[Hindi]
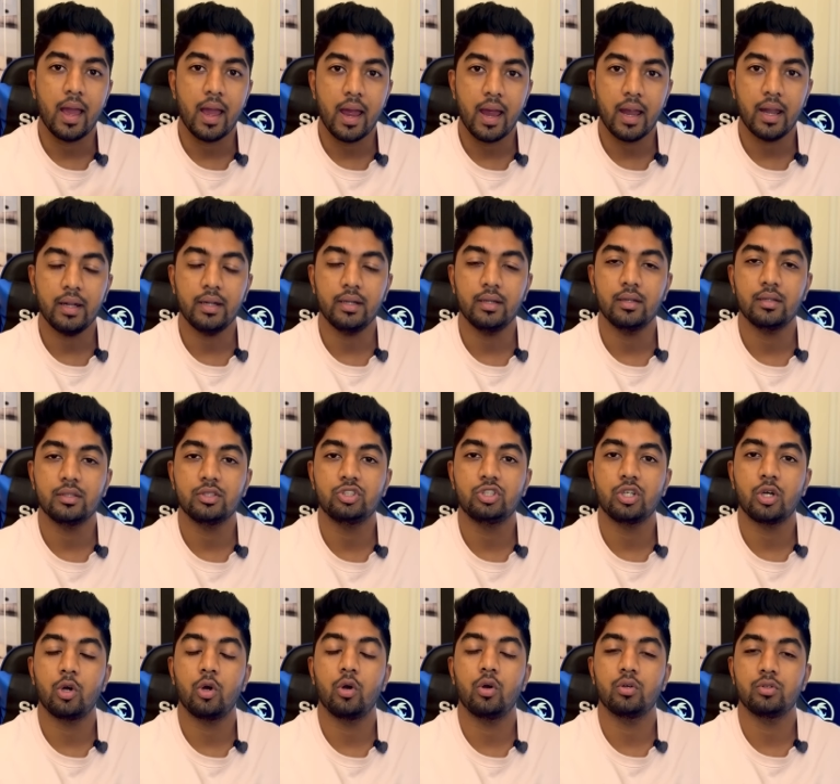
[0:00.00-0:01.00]
एंड
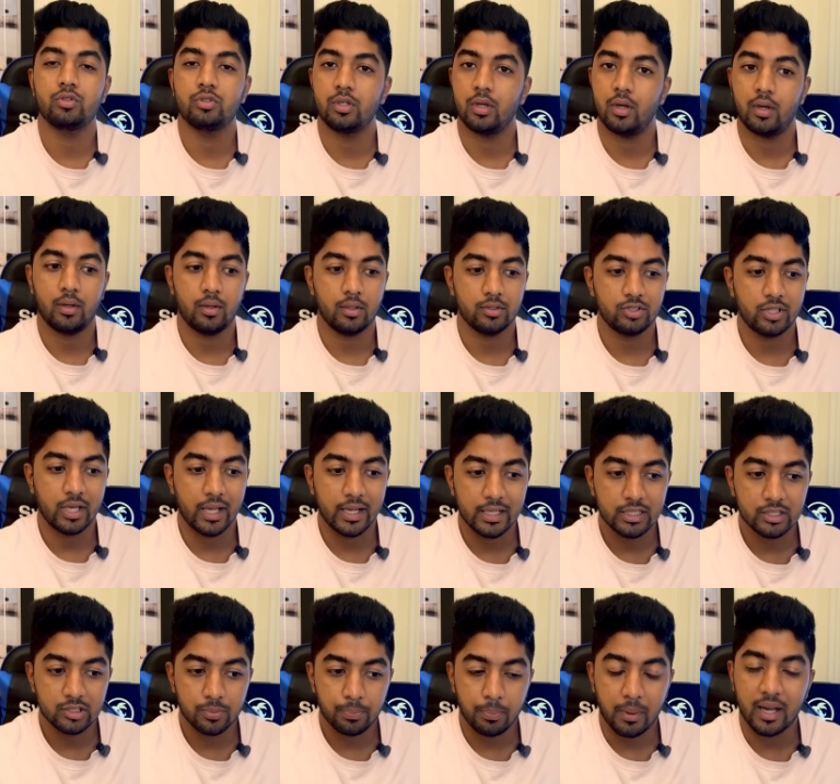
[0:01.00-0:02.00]
जो
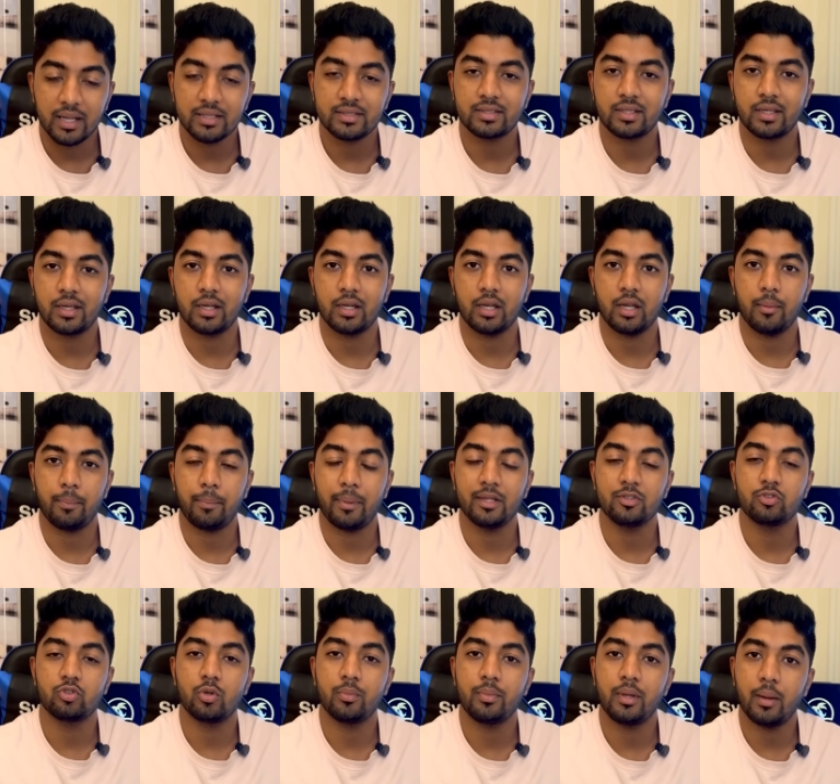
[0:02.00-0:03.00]
चैलेंज पास करने
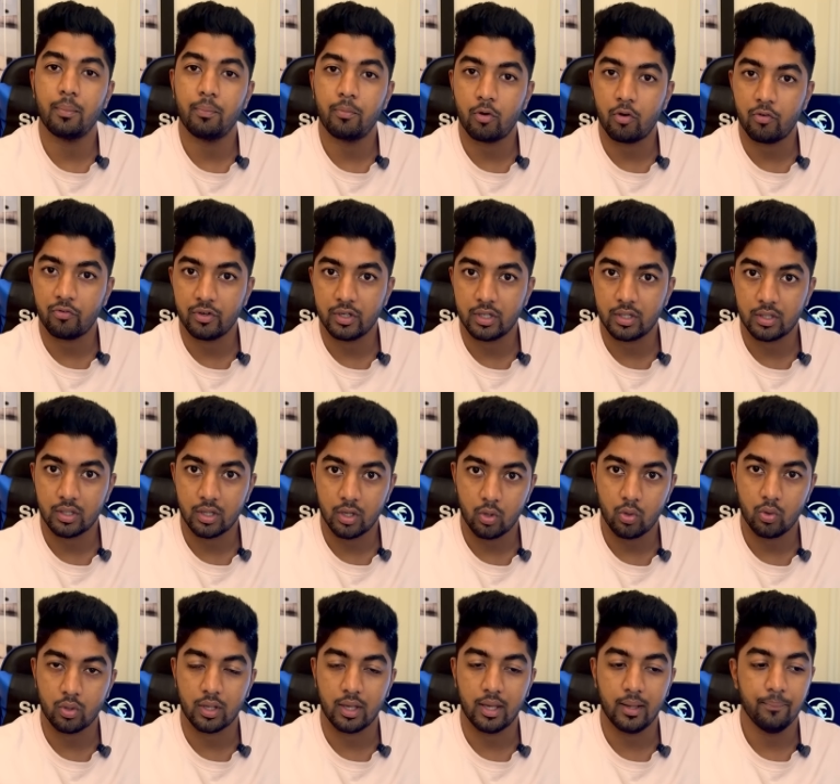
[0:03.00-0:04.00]
पे जो भी आप प्रॉफिट
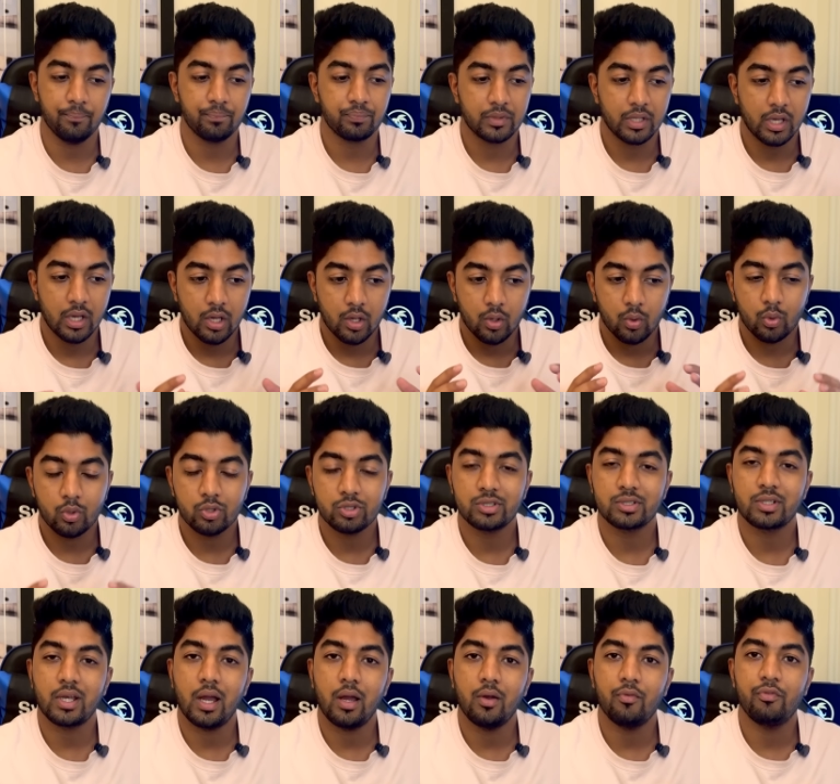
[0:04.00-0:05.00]
करोगे
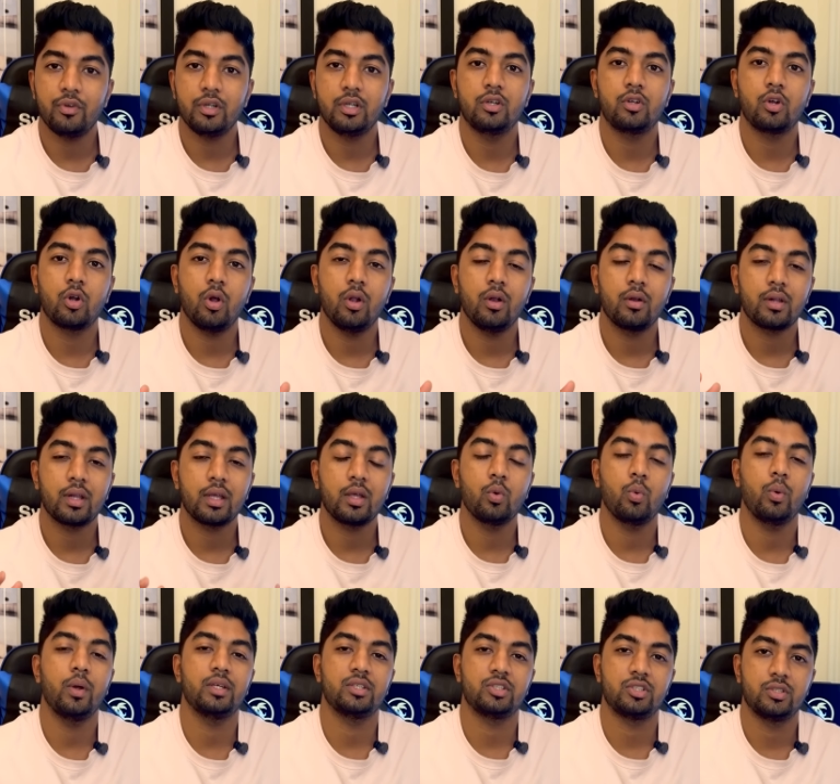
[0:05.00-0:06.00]
उसका विड्रॉल
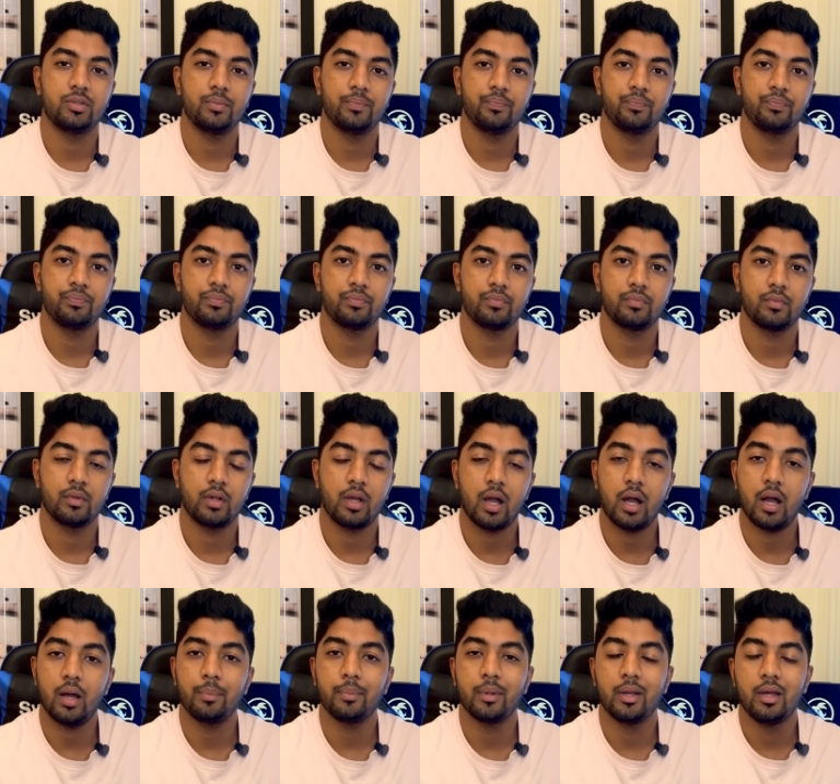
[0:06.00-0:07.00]
रिक्वेस्ट
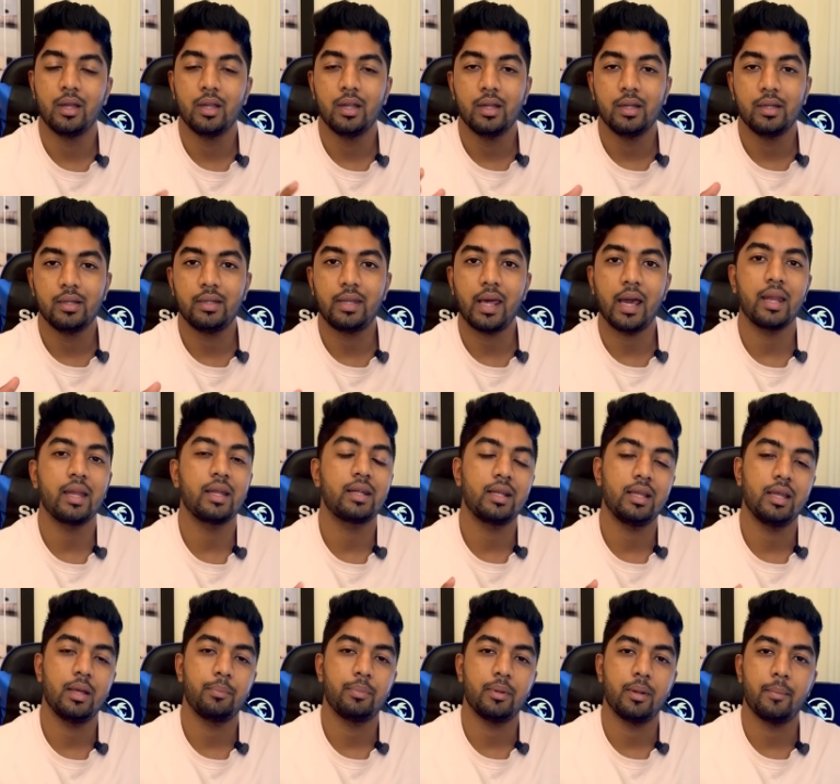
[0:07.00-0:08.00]
आप
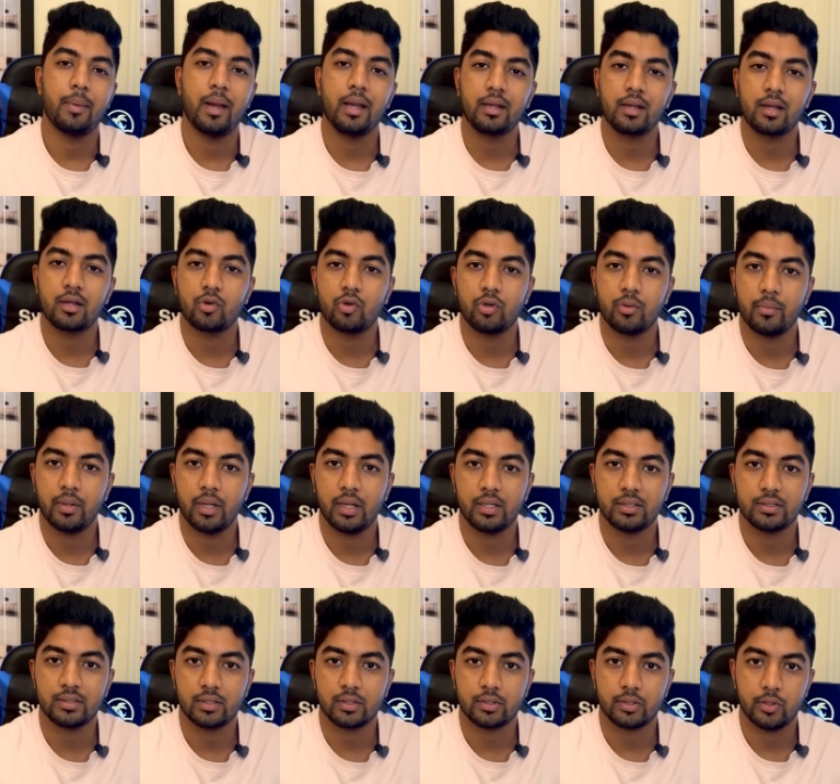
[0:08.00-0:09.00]
डायरेक्टली अपने बैंक अकाउंट में
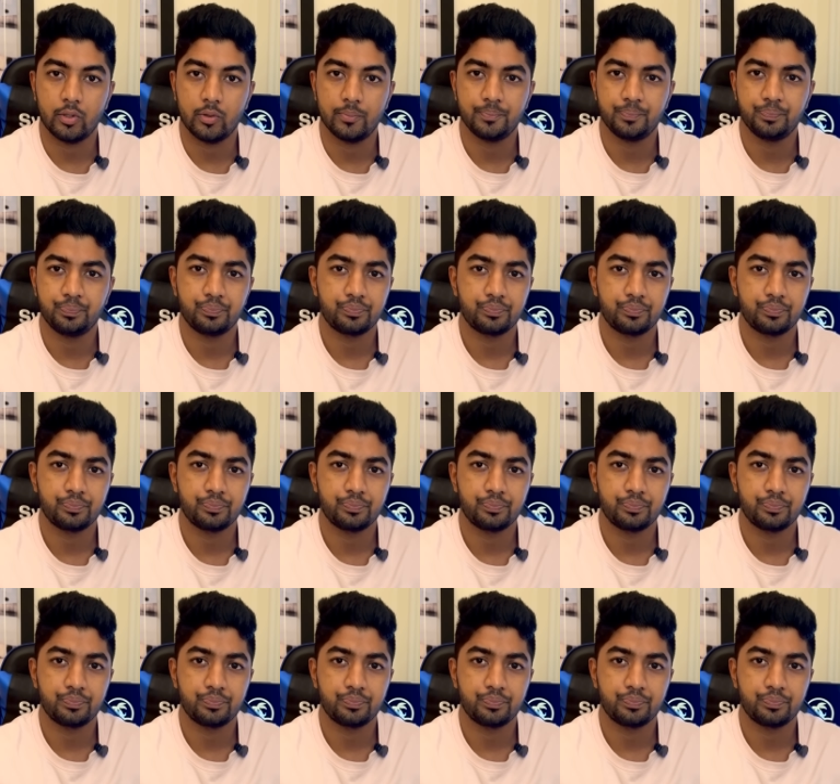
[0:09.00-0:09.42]
ले सकते हो